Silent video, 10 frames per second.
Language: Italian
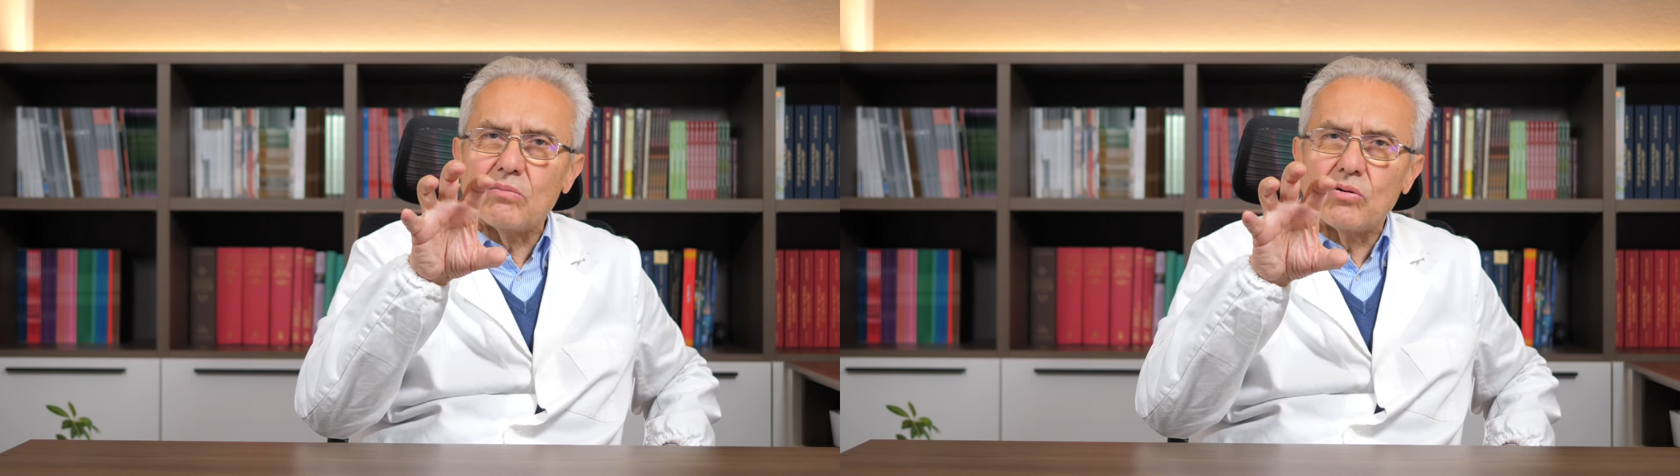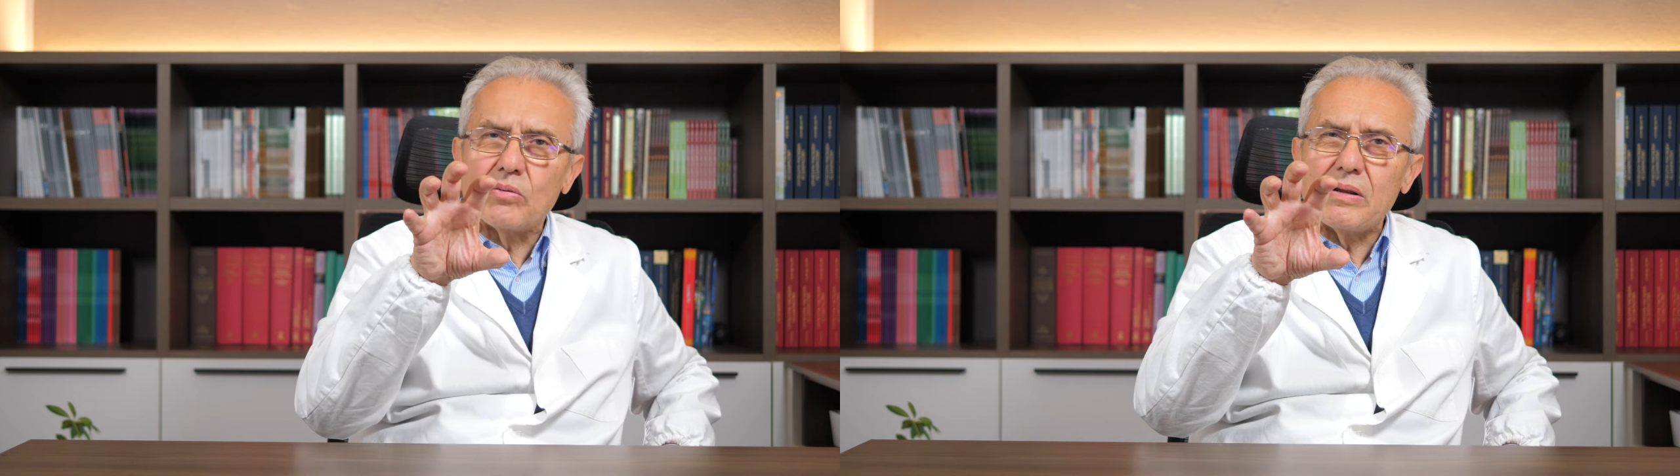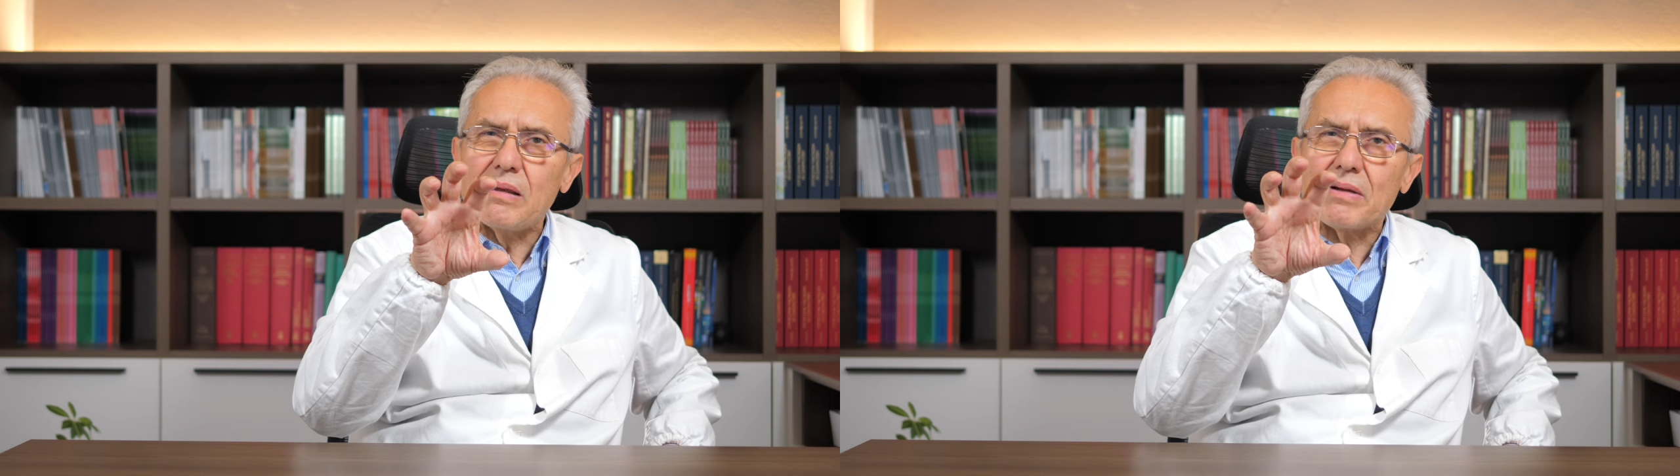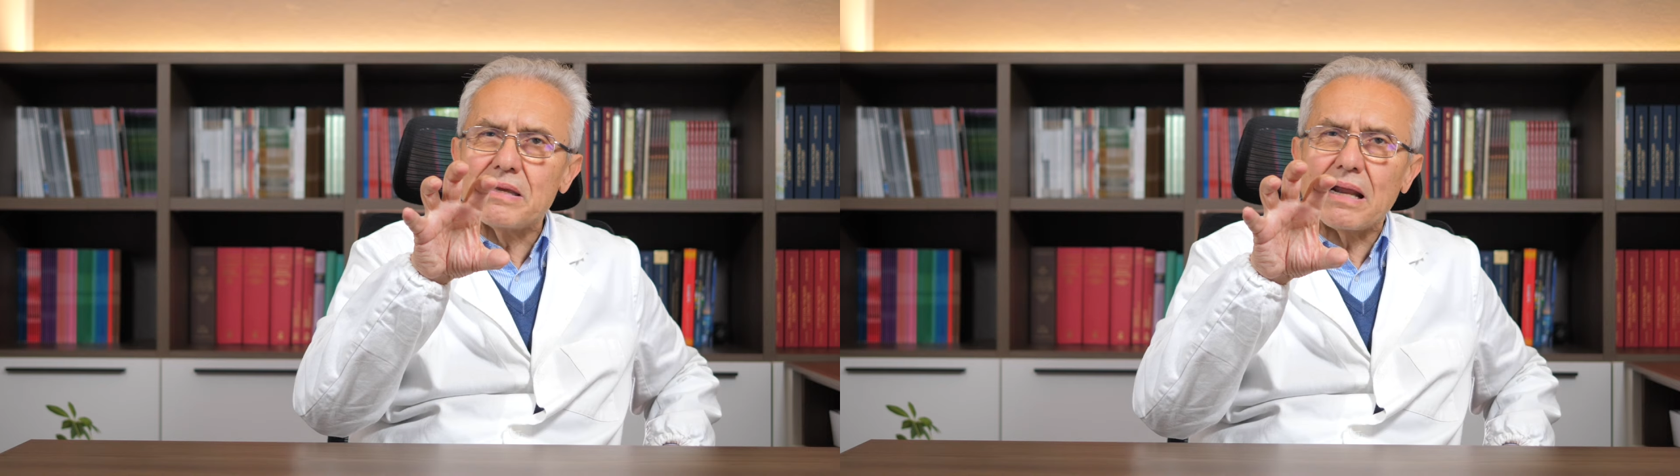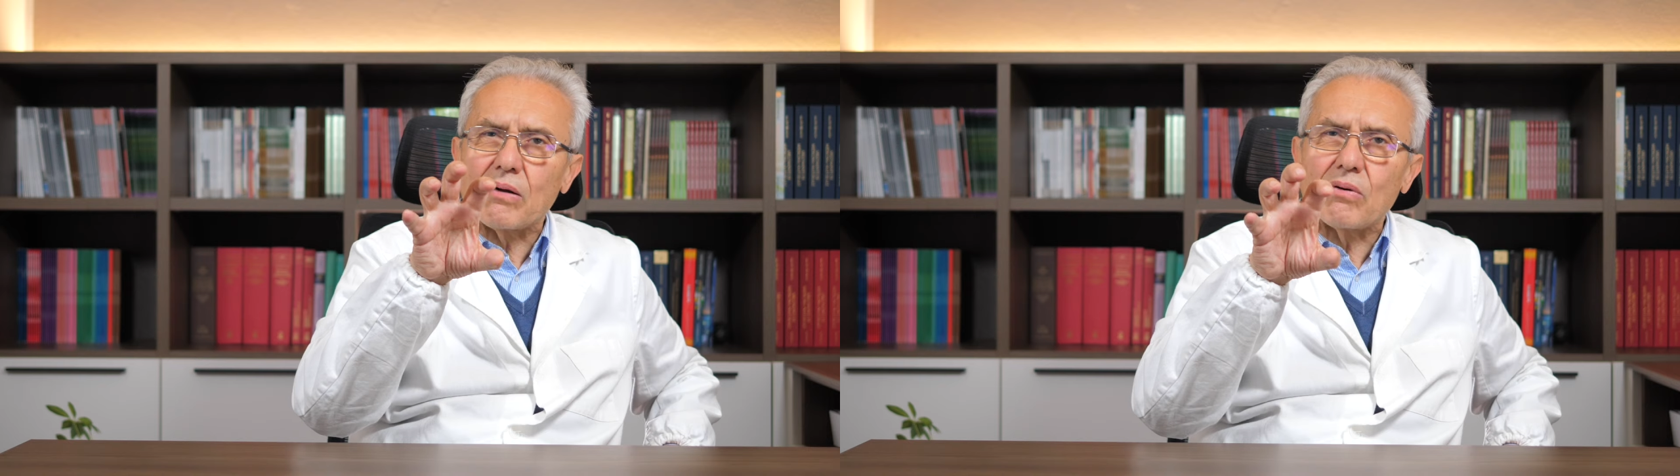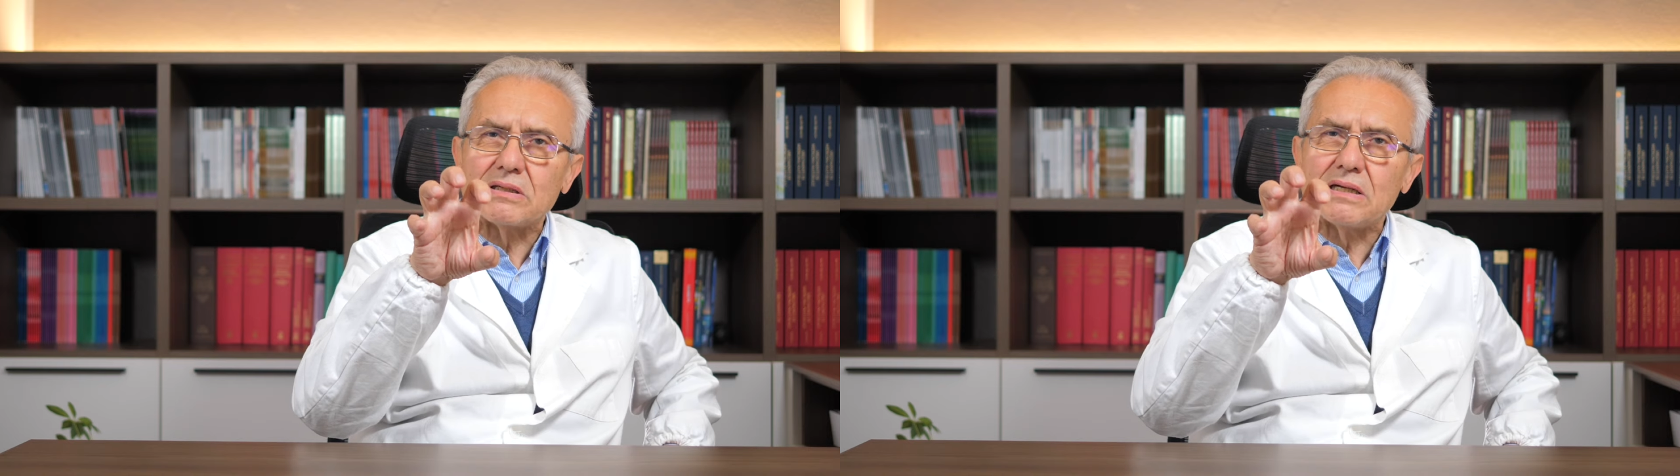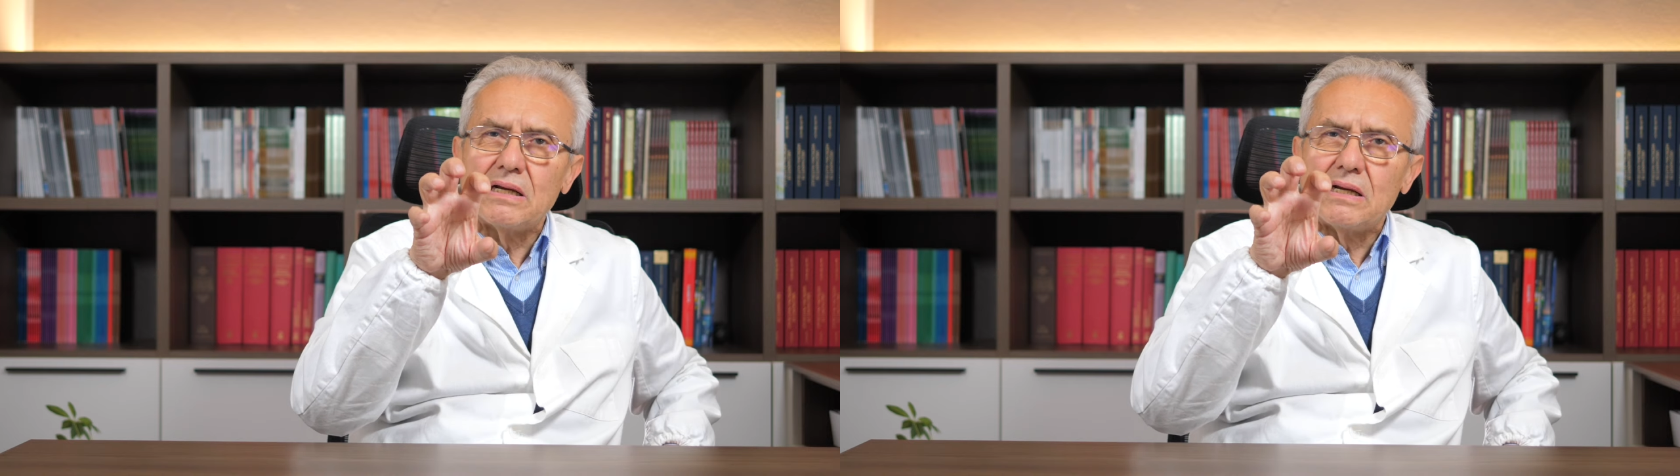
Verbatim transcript: all'emoglobina in maniera quasi,